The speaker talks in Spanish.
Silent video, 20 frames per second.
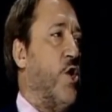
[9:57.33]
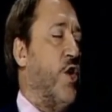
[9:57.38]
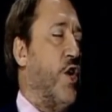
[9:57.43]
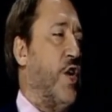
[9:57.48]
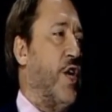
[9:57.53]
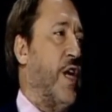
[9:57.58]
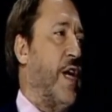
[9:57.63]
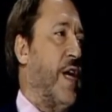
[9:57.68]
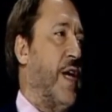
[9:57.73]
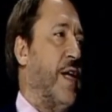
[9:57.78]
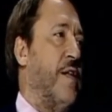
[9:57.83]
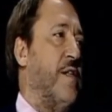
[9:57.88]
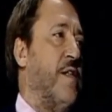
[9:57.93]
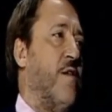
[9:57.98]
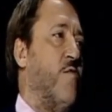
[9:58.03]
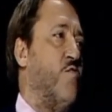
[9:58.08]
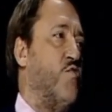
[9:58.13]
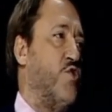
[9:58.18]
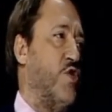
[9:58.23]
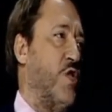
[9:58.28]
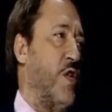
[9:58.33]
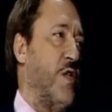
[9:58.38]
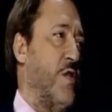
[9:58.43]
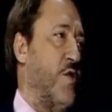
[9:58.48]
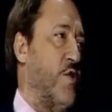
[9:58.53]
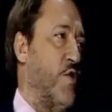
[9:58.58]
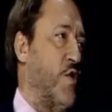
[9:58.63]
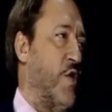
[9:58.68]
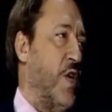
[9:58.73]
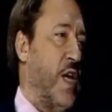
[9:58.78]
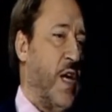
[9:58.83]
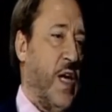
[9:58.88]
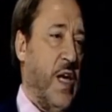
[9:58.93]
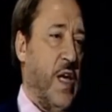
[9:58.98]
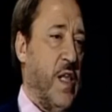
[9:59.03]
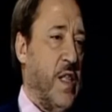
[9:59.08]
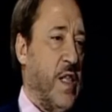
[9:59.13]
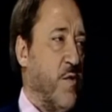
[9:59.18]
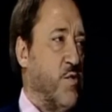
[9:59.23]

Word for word: eh, ningún signo de,